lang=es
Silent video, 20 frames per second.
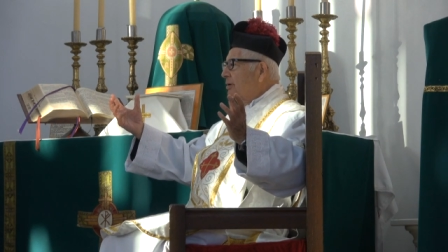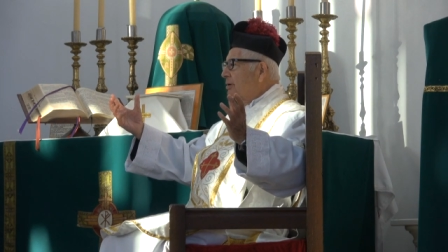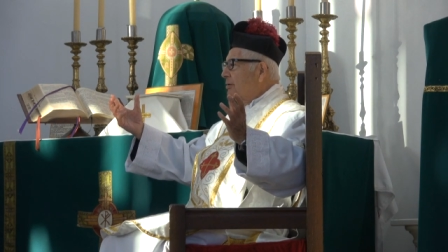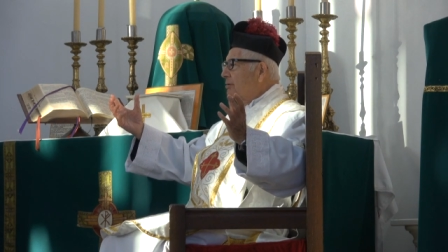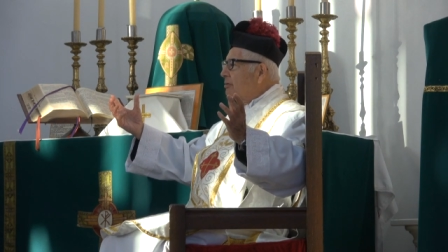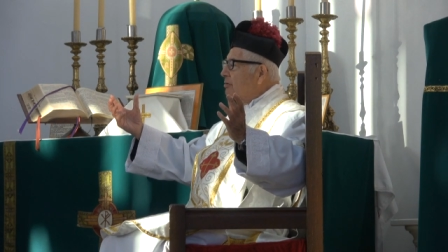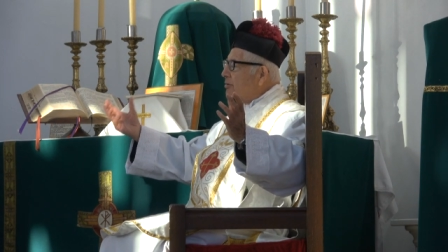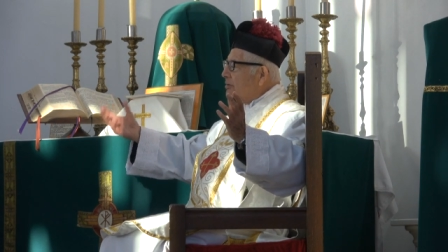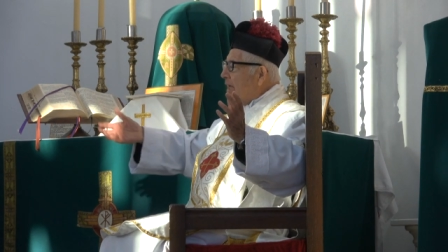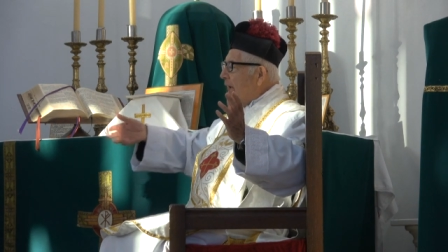
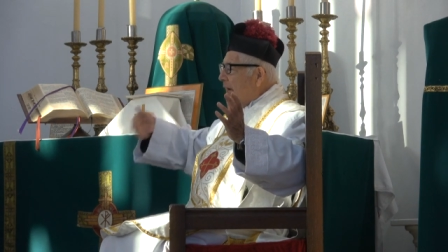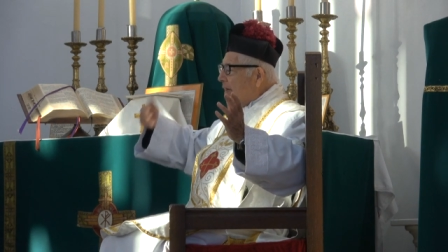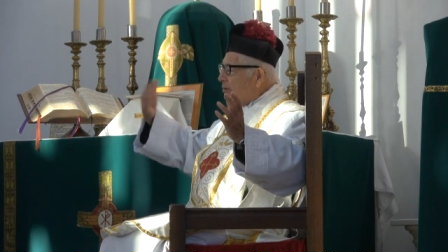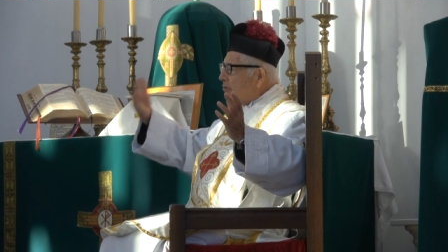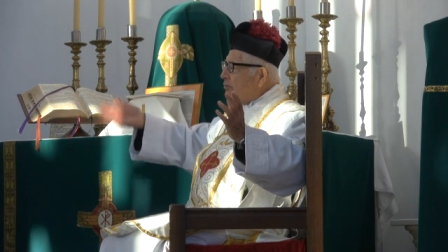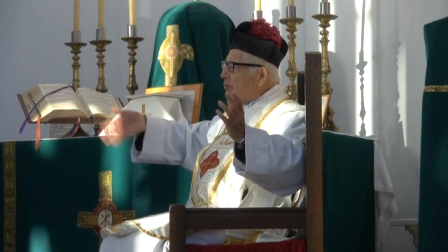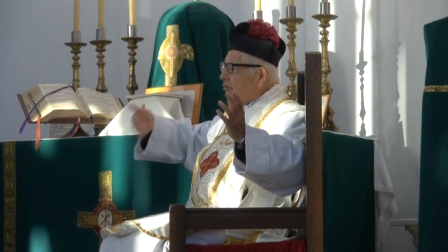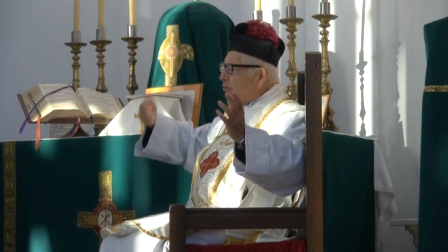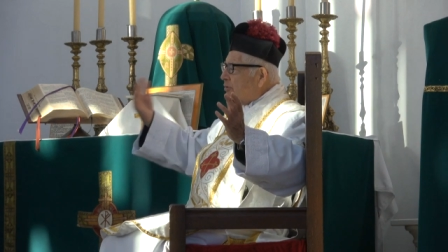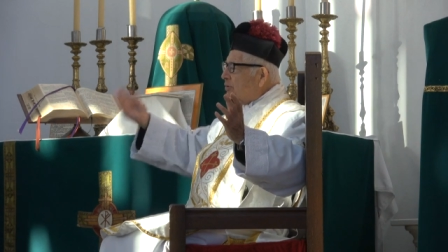Los
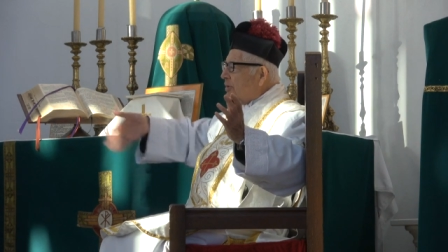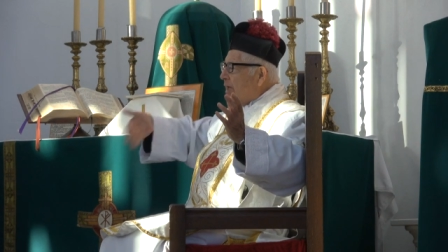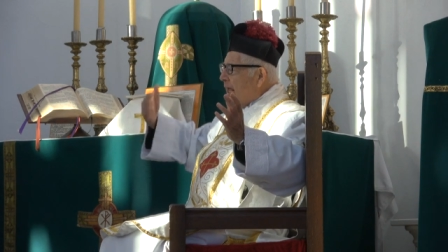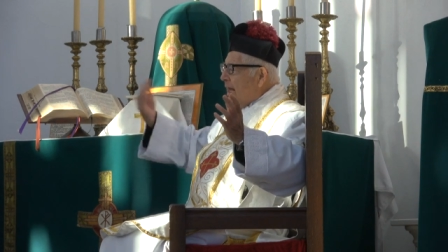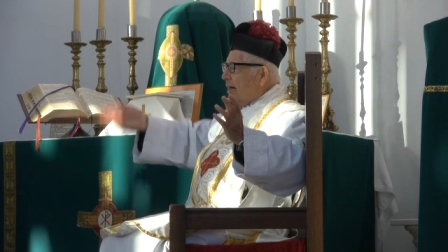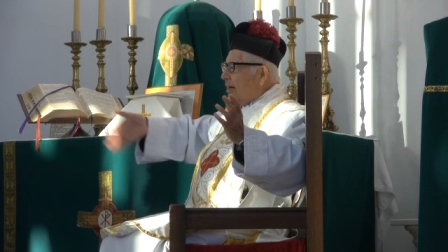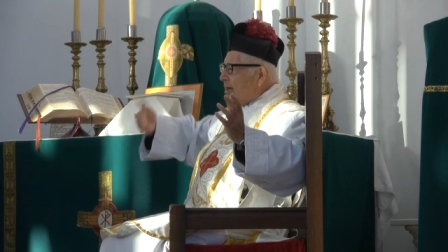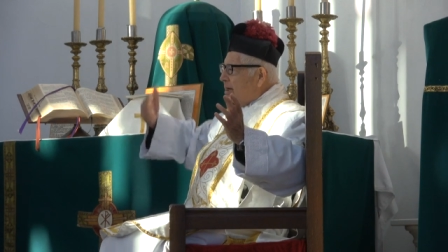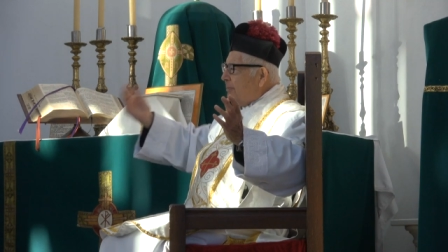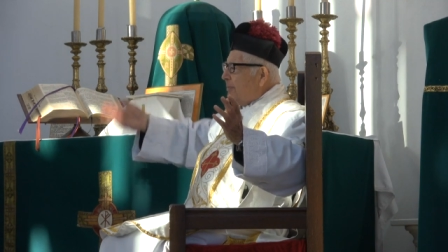actos
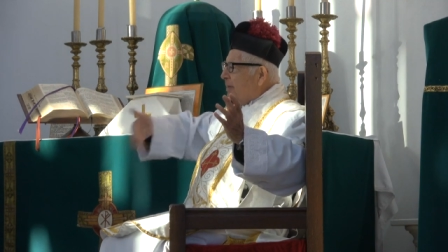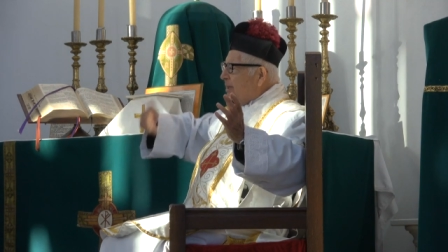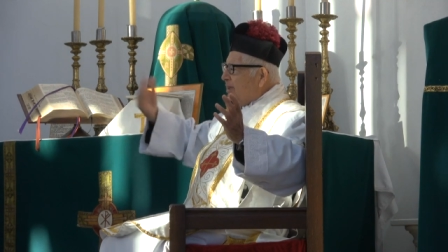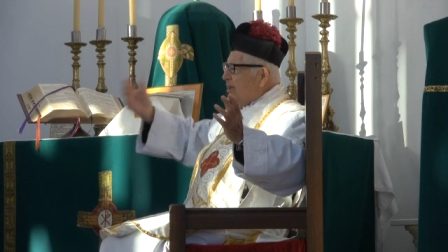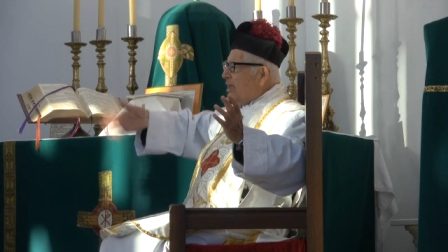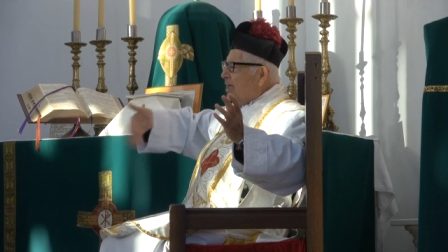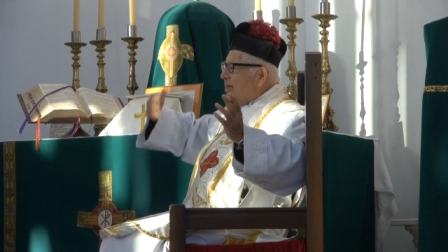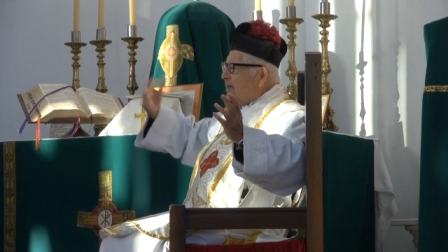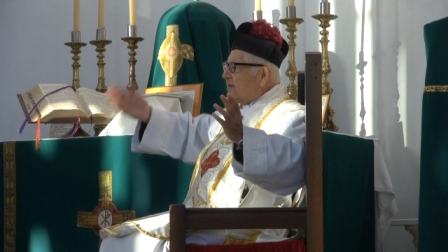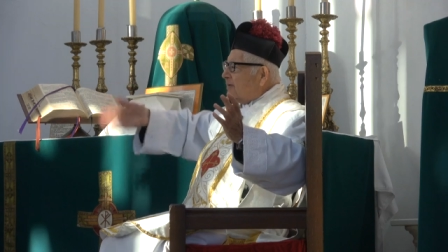al
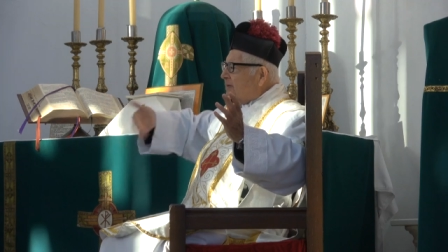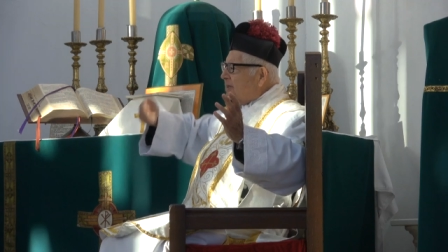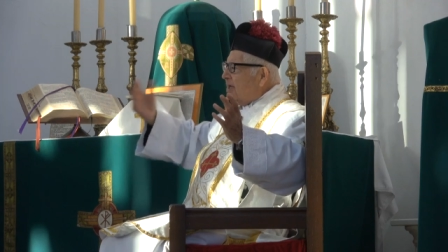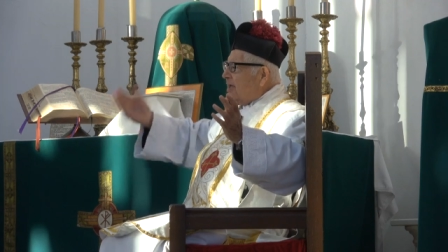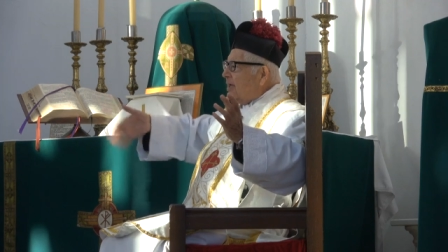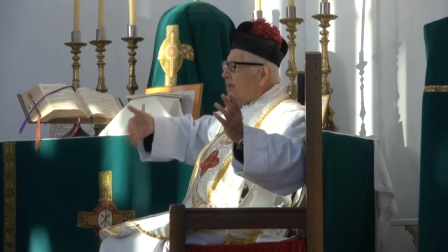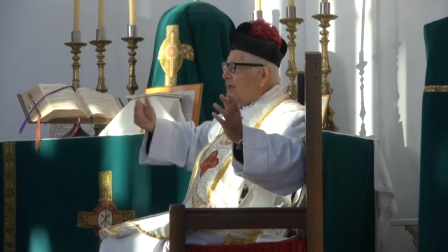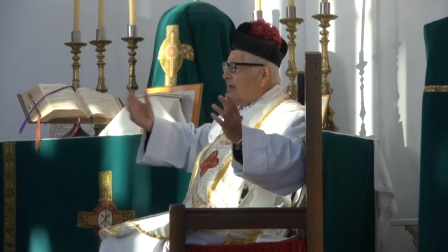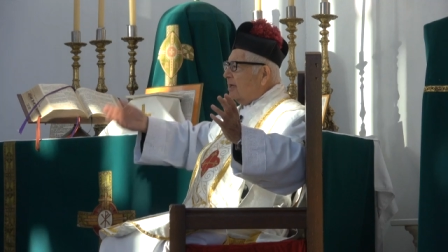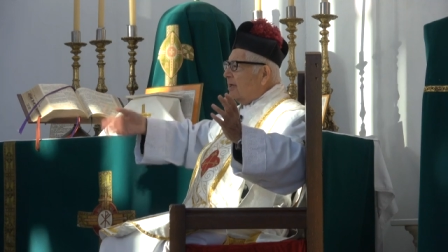
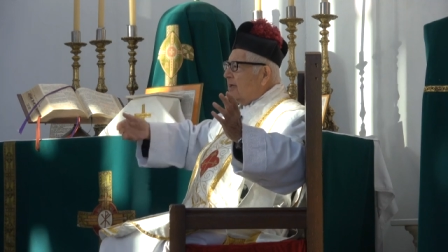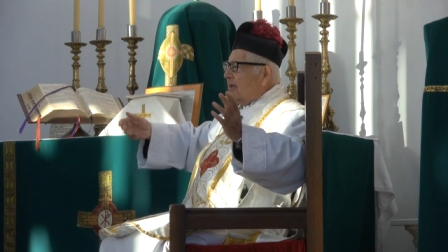repetirse